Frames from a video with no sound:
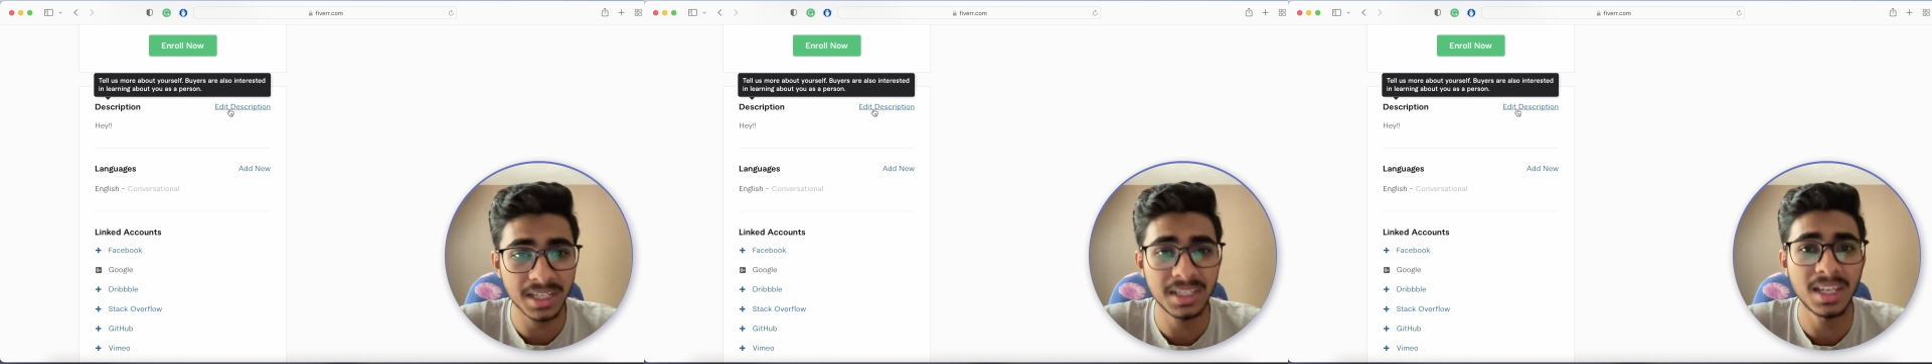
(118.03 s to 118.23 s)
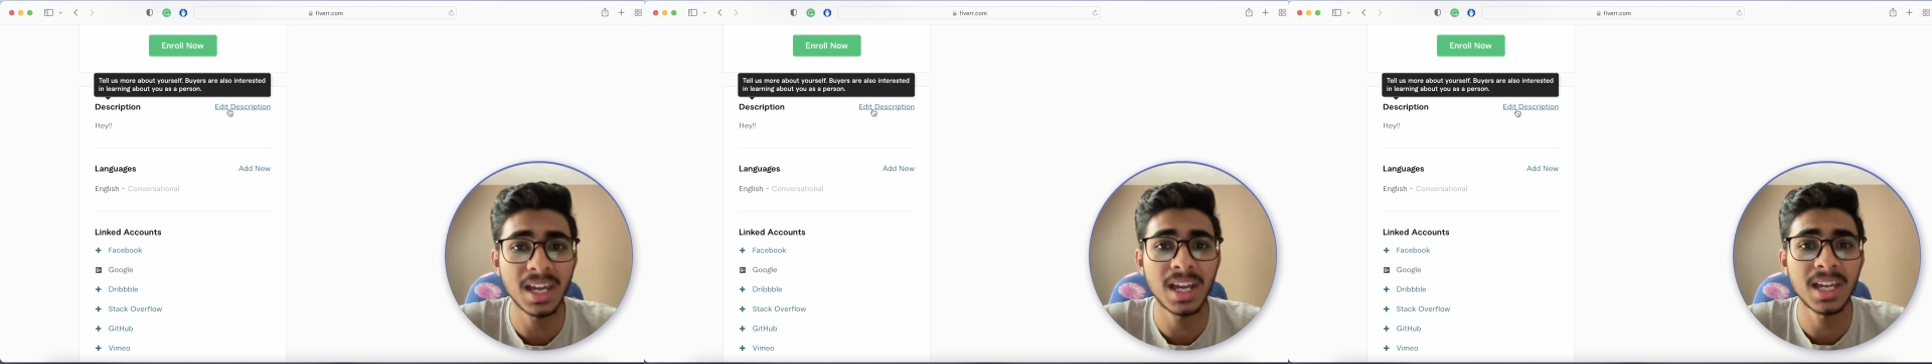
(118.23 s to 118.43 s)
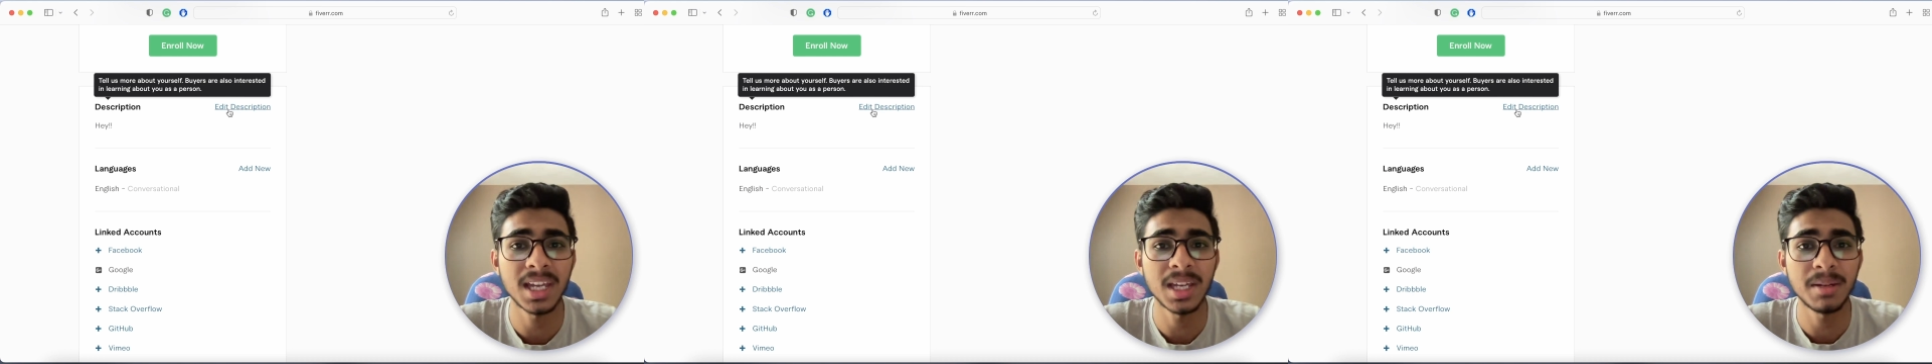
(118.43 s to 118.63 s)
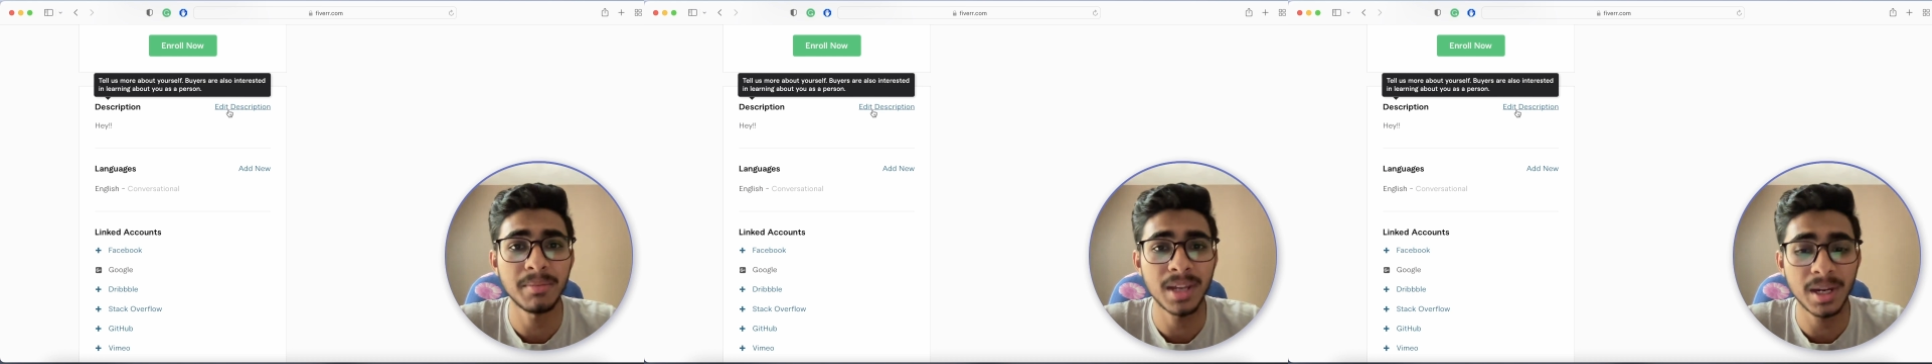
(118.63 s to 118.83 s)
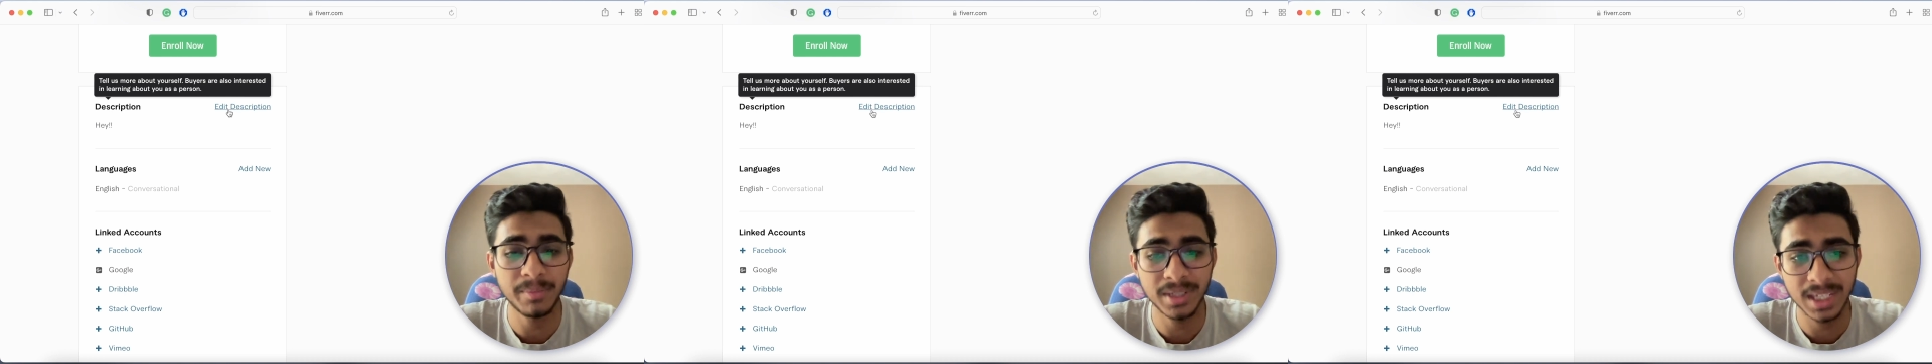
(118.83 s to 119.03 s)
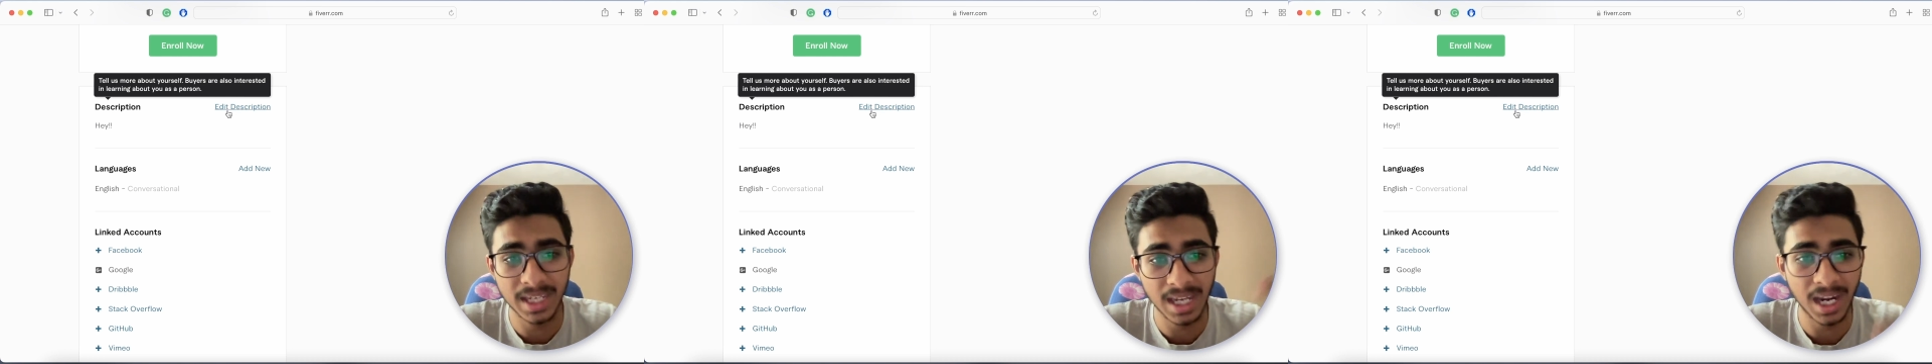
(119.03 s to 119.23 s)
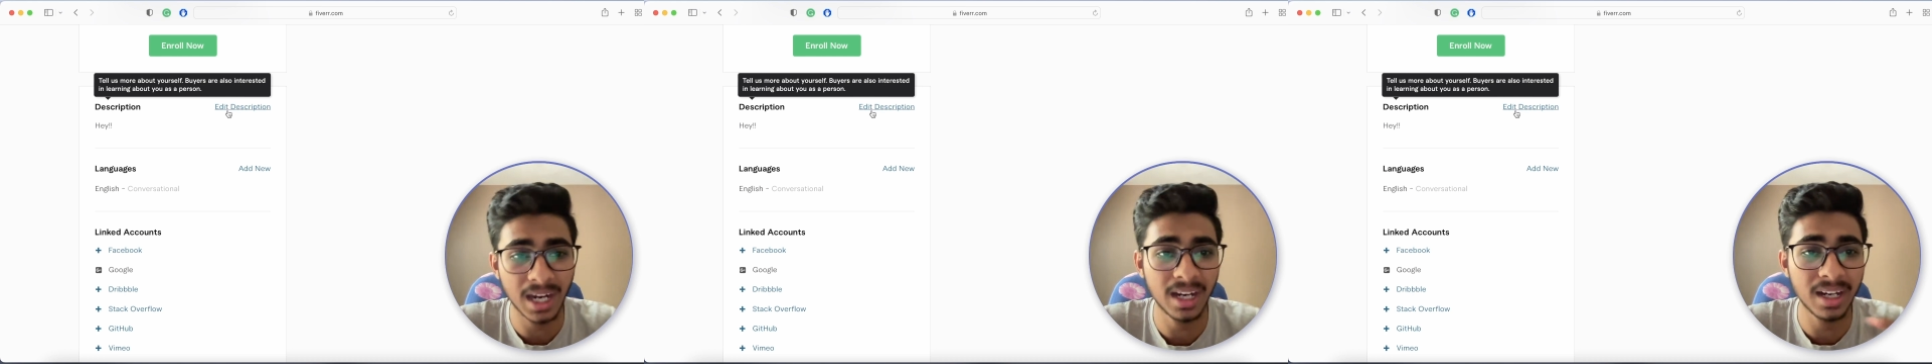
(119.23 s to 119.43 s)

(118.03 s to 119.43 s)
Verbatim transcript: किया है मैं अभी क्या